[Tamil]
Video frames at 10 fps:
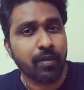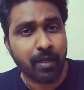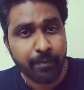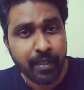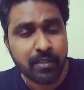ரொம்ப
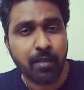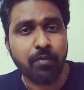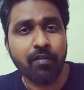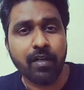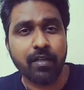கம்மியாக
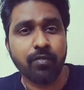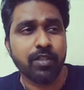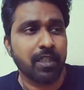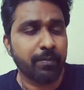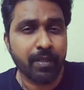சாப்பிடுவாங்க
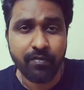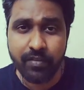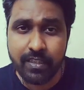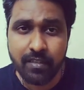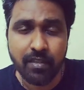ஒரு சில பேர்
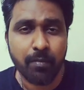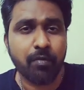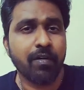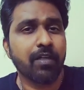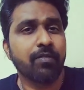வெஜ்
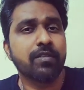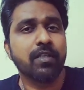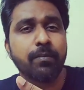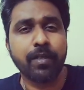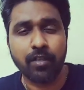சாப்பிடுவாங்க ஒரு
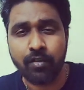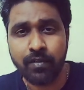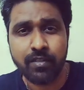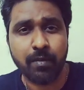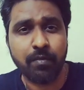சில பேர்
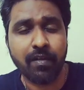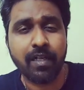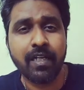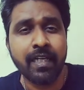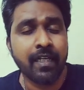நான்வெஜ்
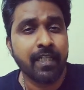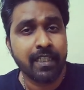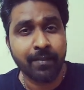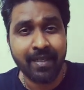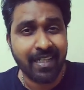சாப்பிடுவாங்க
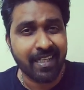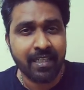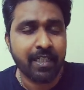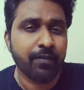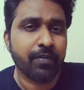இந்த மாதிரி
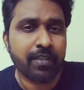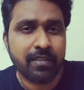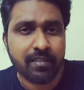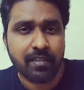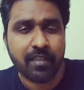நிறைய
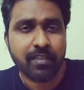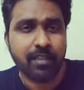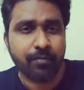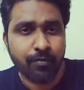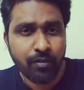டிஃப்ரென்சஸ்
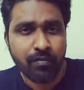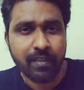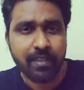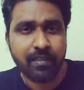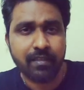இருக்கிறதுனால ஃபுட்
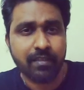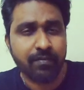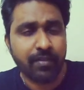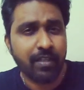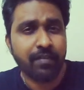வந்துட்டு
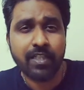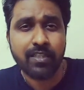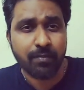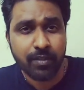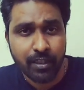வெரி வெரி
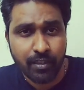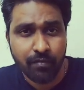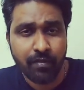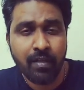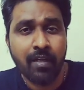
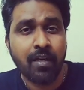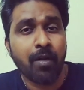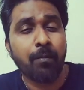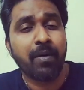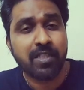சப்ஜெக்டிவ்
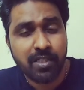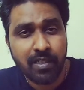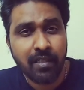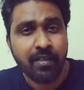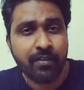பட்
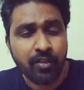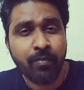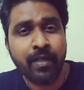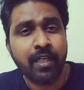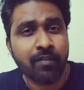ஸ்டில்
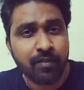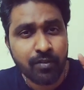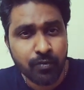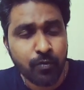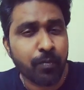இதையுமே நீங்கள்
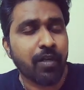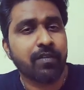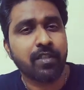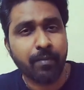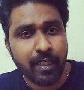வந்து
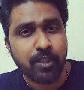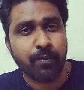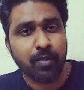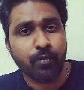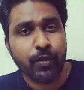சூப்பராக வந்துட்டு மேனேஜ்
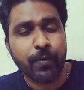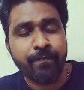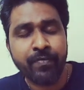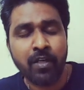பண்ண முடியும்